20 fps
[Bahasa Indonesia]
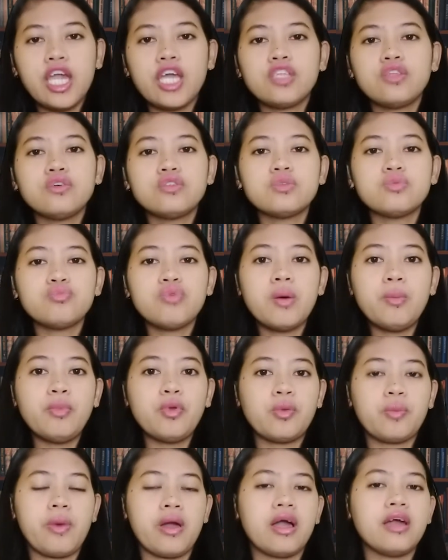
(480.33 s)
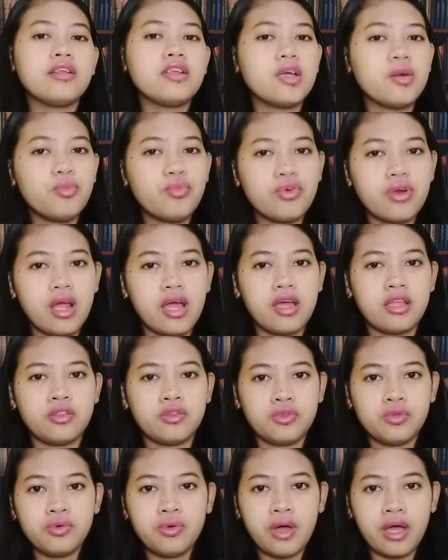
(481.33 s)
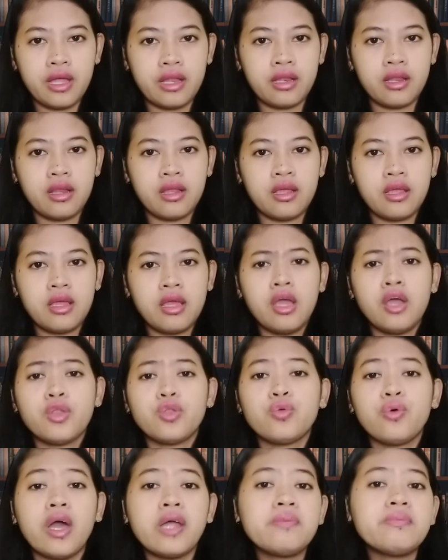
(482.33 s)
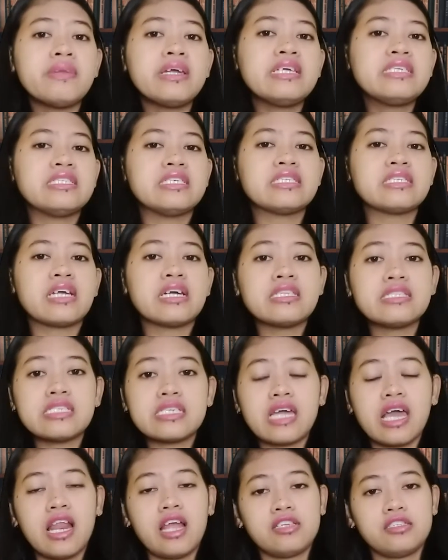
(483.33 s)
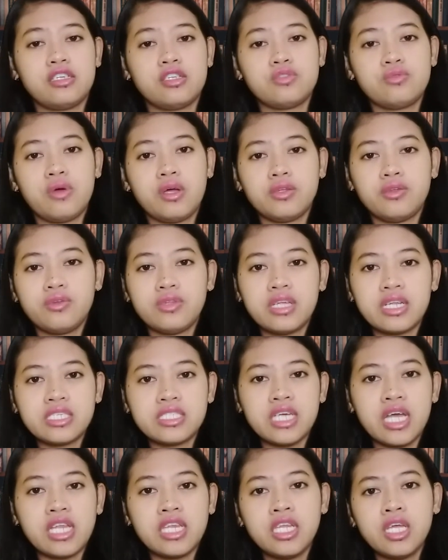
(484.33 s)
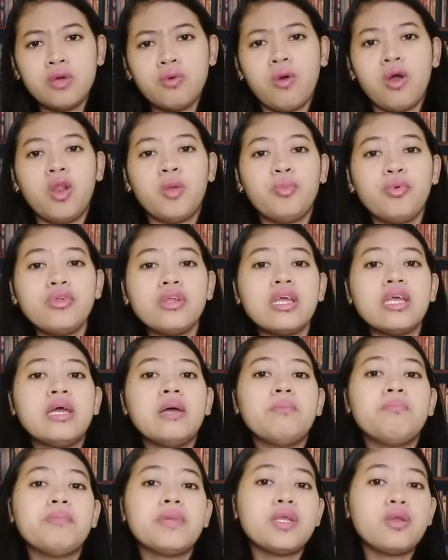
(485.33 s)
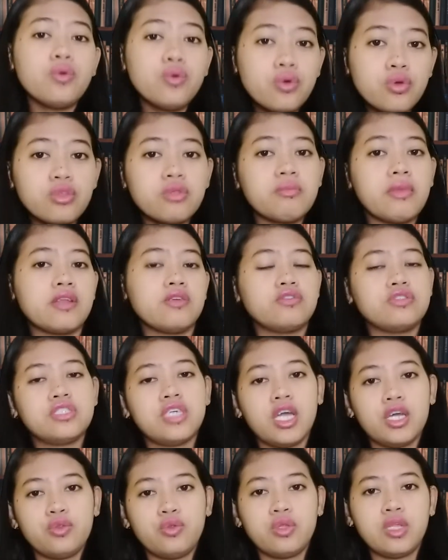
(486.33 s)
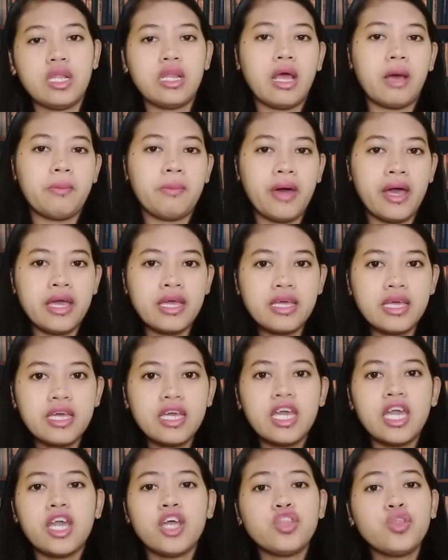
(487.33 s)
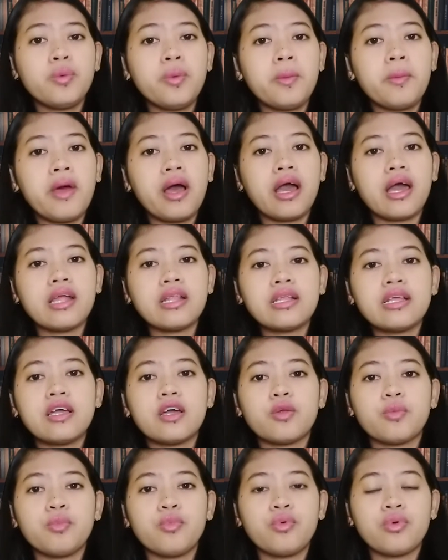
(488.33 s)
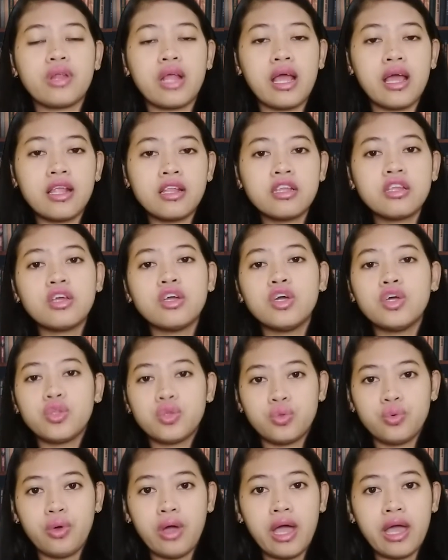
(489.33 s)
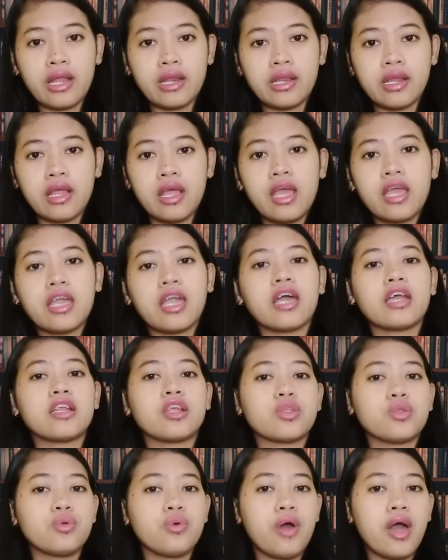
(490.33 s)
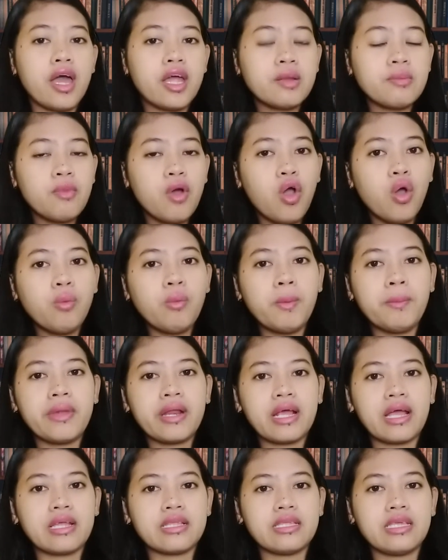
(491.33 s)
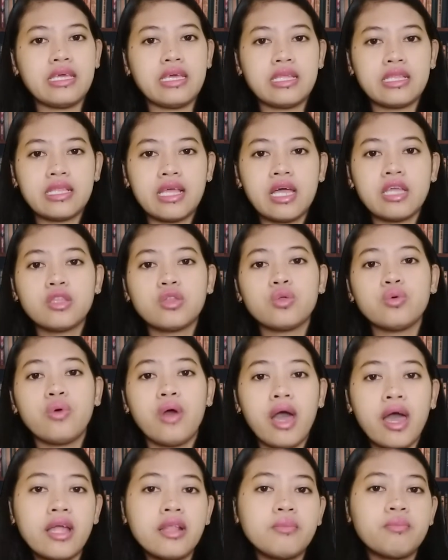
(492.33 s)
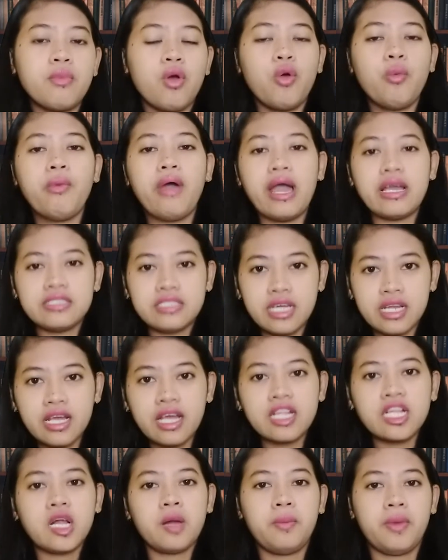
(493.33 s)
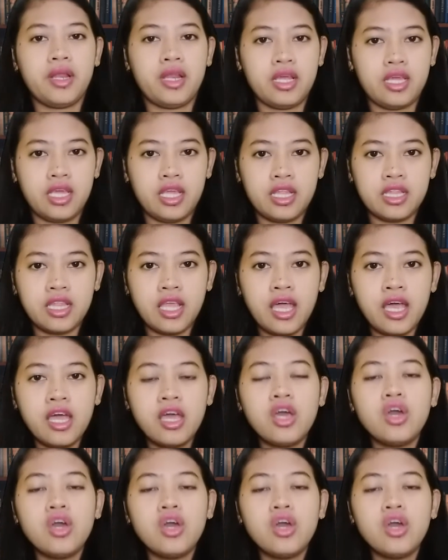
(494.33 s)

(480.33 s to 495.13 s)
itu semua merupakan kemurahan Tuhan Tuhan mengizinkan segala sesuatu terjadi walaupun menurut manusia itu tidak baik, itu memakan kemurahan Tuhan. Karena Tuhan mau memberkati kita, Tuhan mau mengajarkan kepada kita